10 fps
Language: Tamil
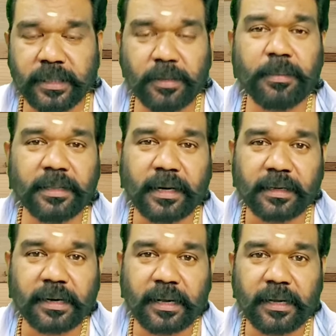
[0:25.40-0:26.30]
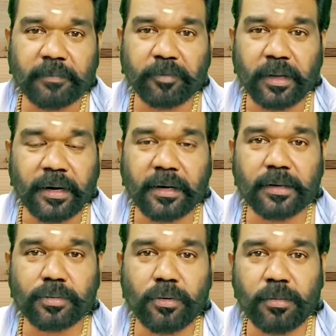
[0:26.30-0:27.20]
எதுவுமே தனக்கு கிடையாது நான்
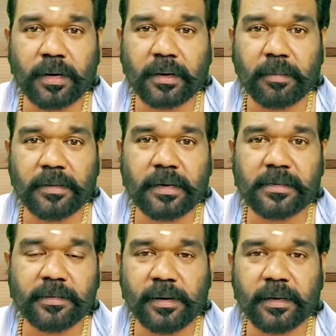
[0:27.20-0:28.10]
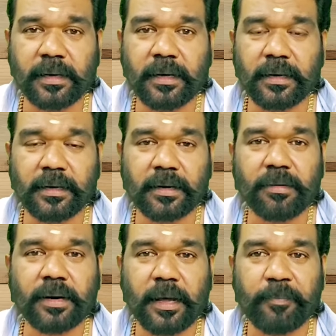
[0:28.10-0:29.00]
அடிக்கடி சொல்லும் பாருங்க மதுரை சிவகங்கை இங்க
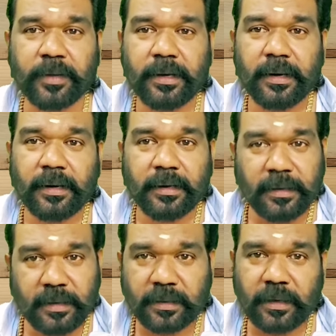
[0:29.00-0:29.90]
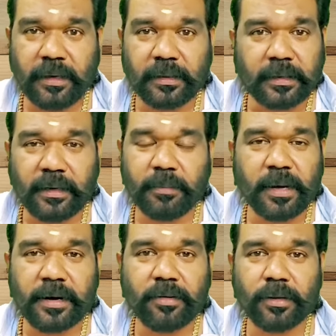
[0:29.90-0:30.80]
இருக்கிறவங்க எல்லாம் இன்னைக்கு அந்த ட்ரெண்ட்
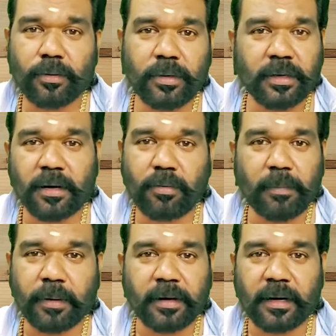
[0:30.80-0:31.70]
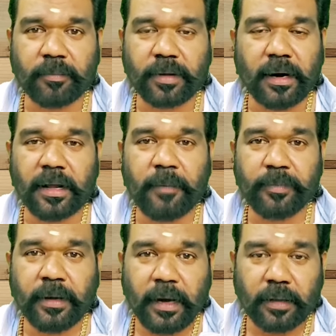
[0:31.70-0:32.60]
மாறிட்டு வந்து கூலிக்கெல்லாம் கொலை பண்றாங்க ஆனா
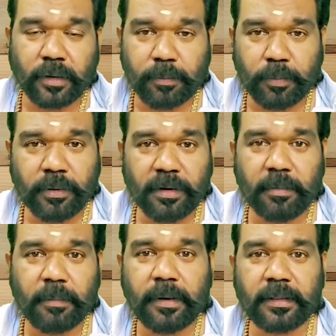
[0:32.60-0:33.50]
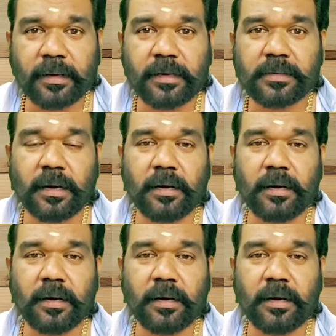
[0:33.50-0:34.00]
அதோட பூர்வீகமே பாத்தீங்கன்னா